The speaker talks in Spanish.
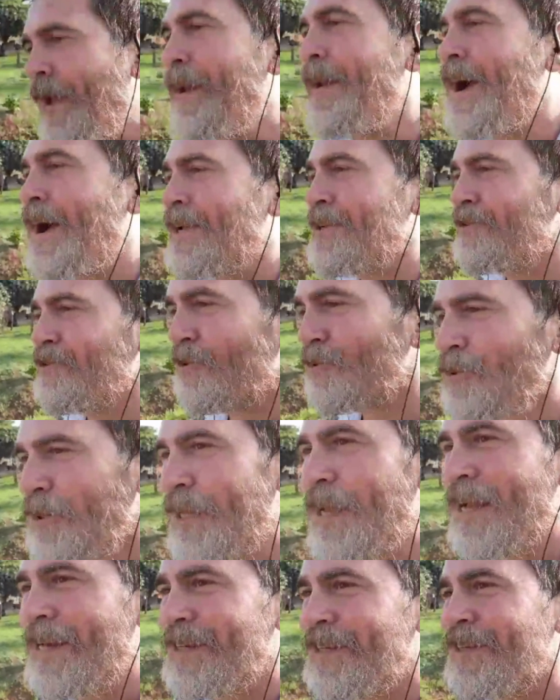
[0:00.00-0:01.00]
que en
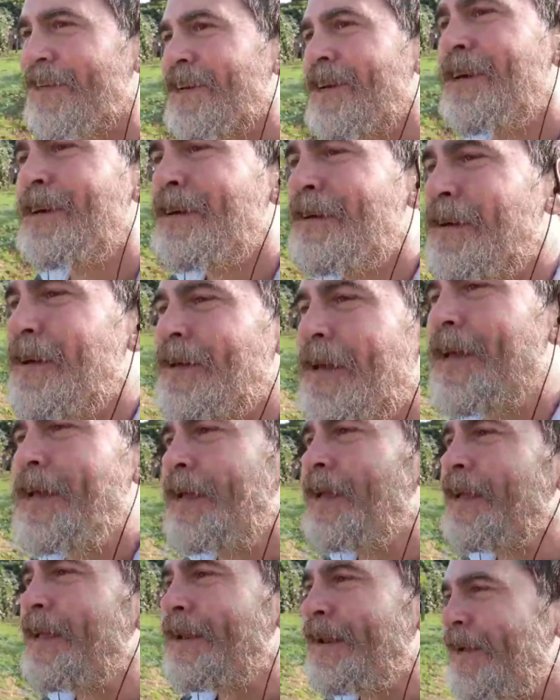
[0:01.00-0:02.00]
Asturias.
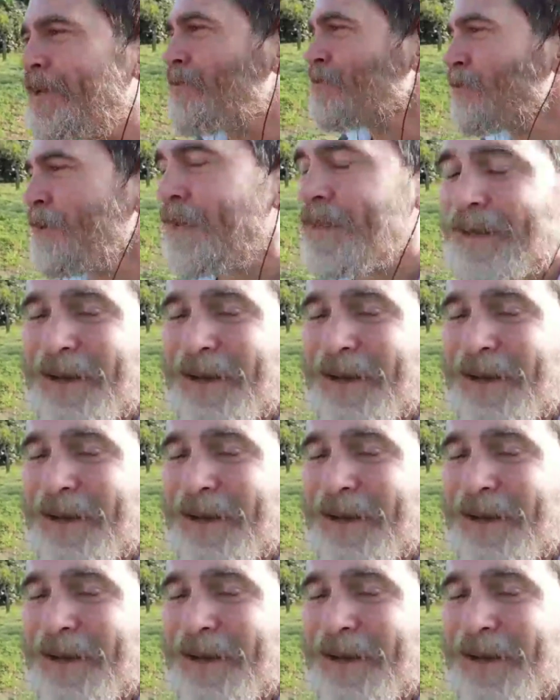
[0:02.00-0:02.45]
En Asturias